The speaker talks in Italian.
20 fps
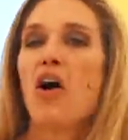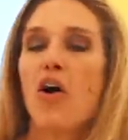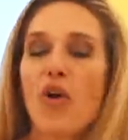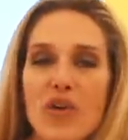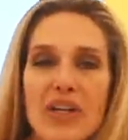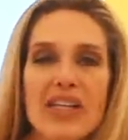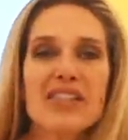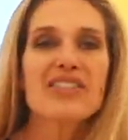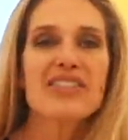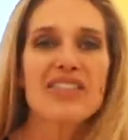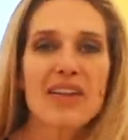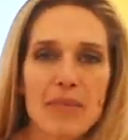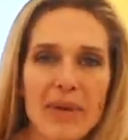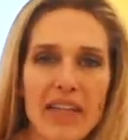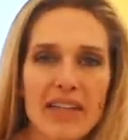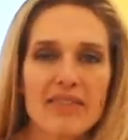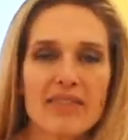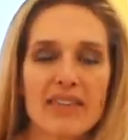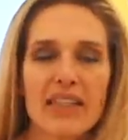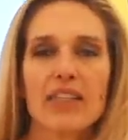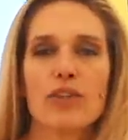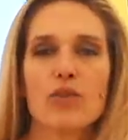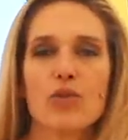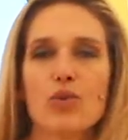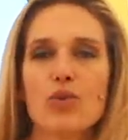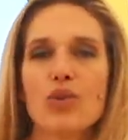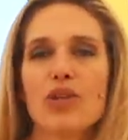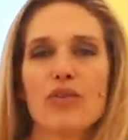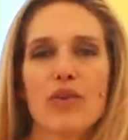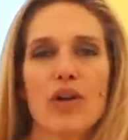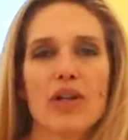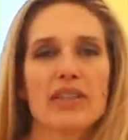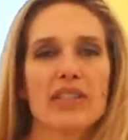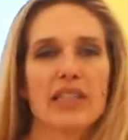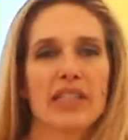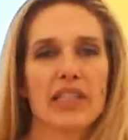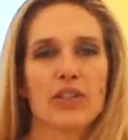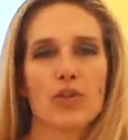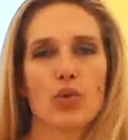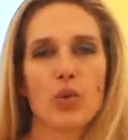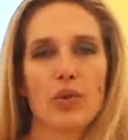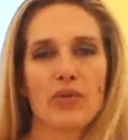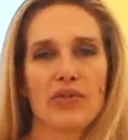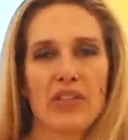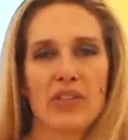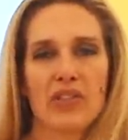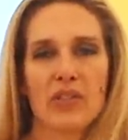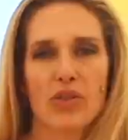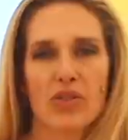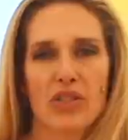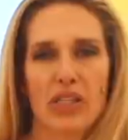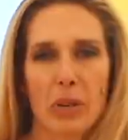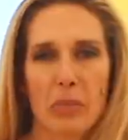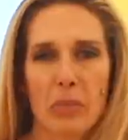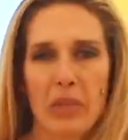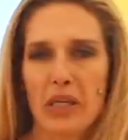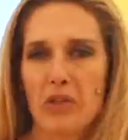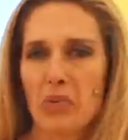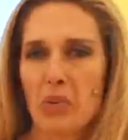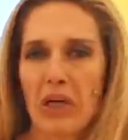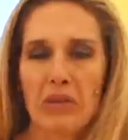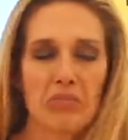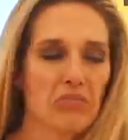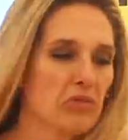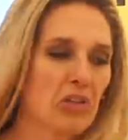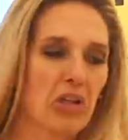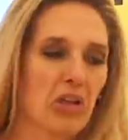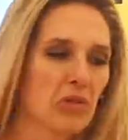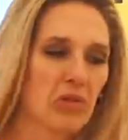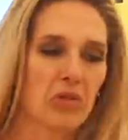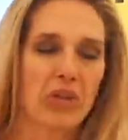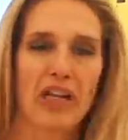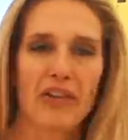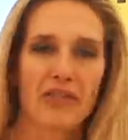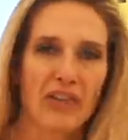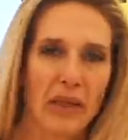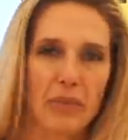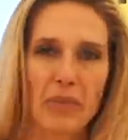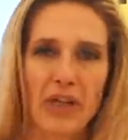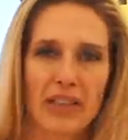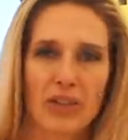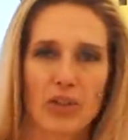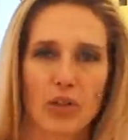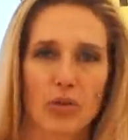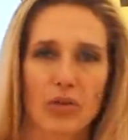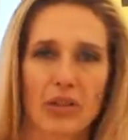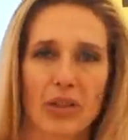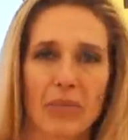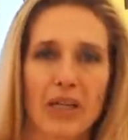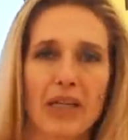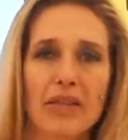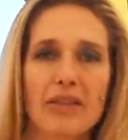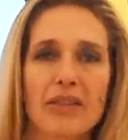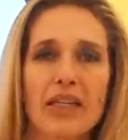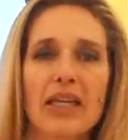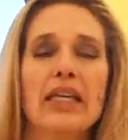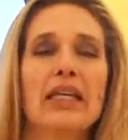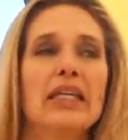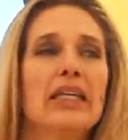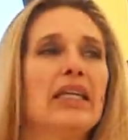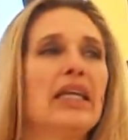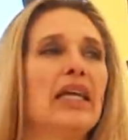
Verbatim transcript: Onestamente, una volta che il tuo fisico si abitua, no, non hai fame assolutamente.